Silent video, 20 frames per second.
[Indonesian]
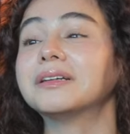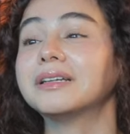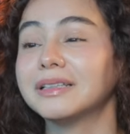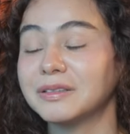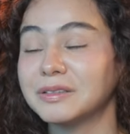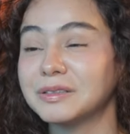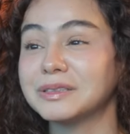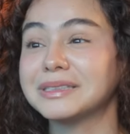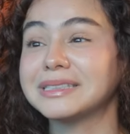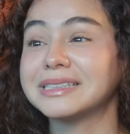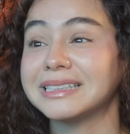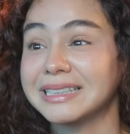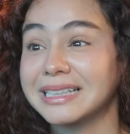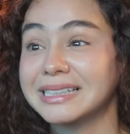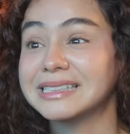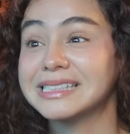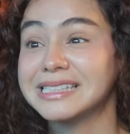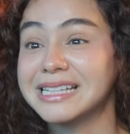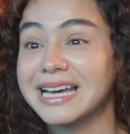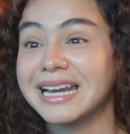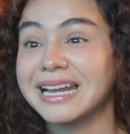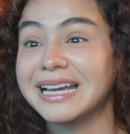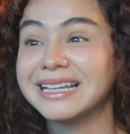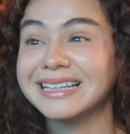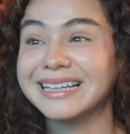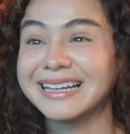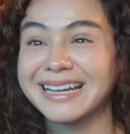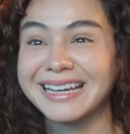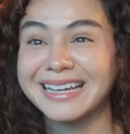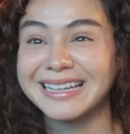Itu cerita
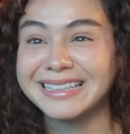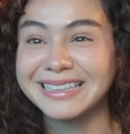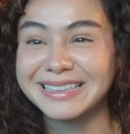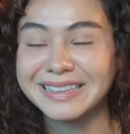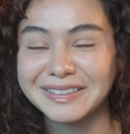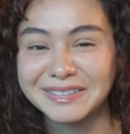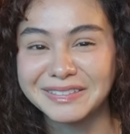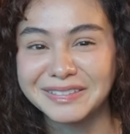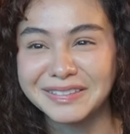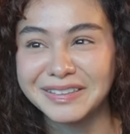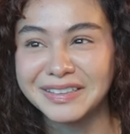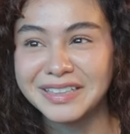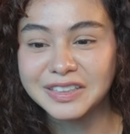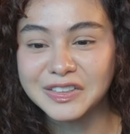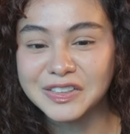sejarahnya kayak gitu.